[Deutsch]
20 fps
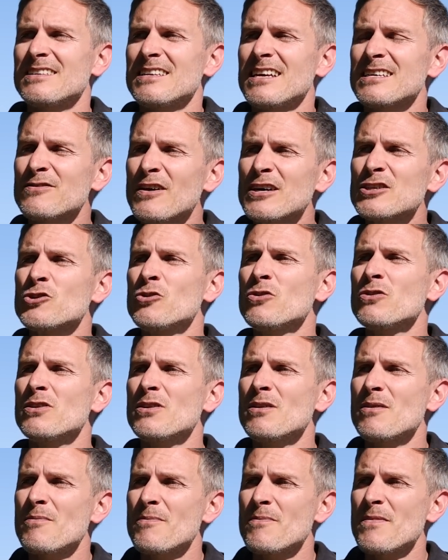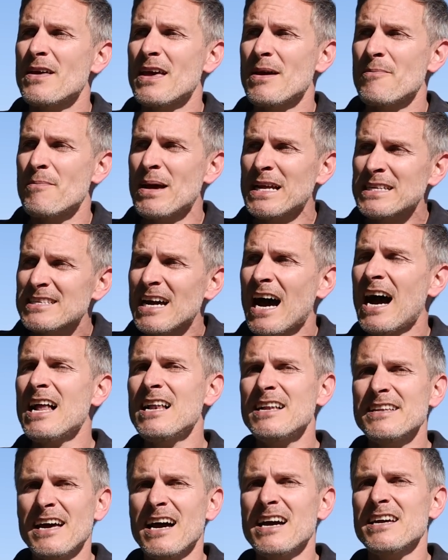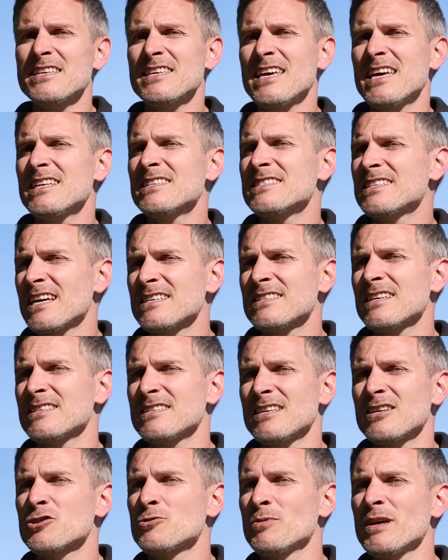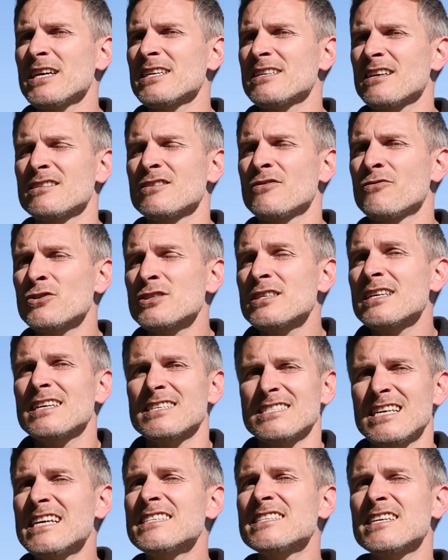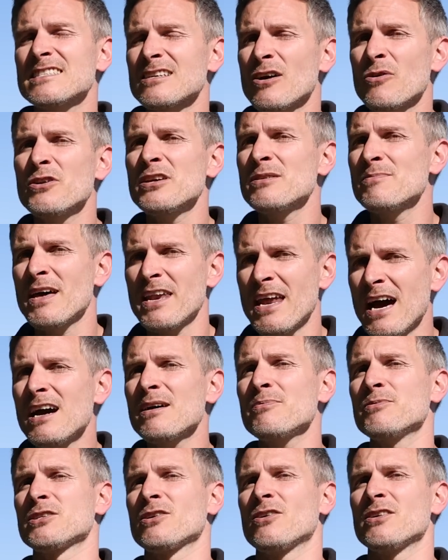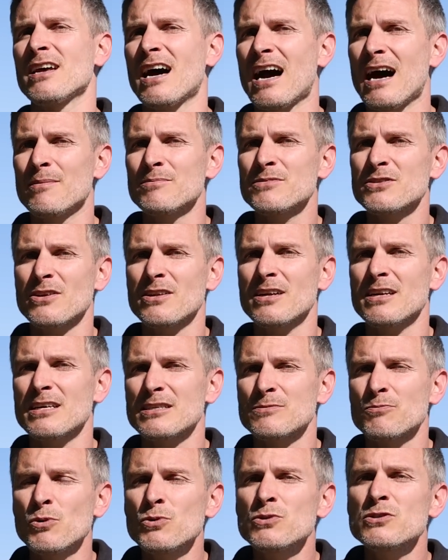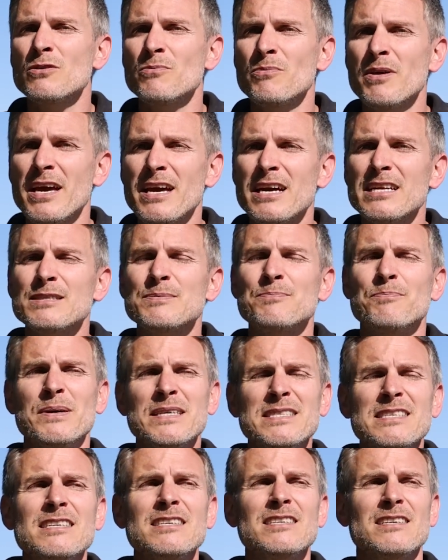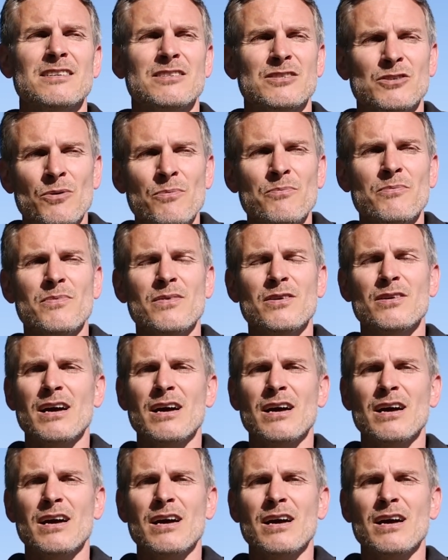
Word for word: das war schon mental dahingehend sehr, sehr, sehr schwierig, dass ich wusste, das lässt jetzt auch nicht mehr nach bis heute Abend, sondern das pustet mir jetzt, bis ich zum